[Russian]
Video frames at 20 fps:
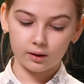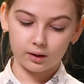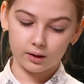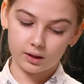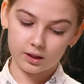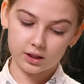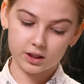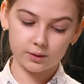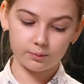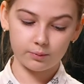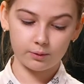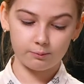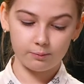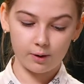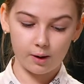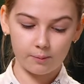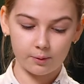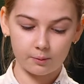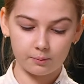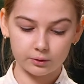Если бы
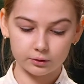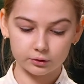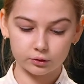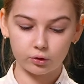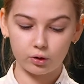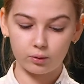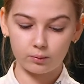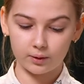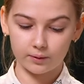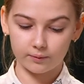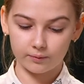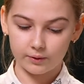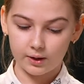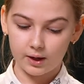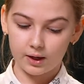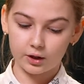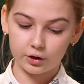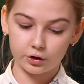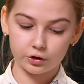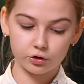папа был дома,
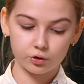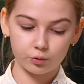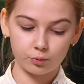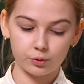Лиску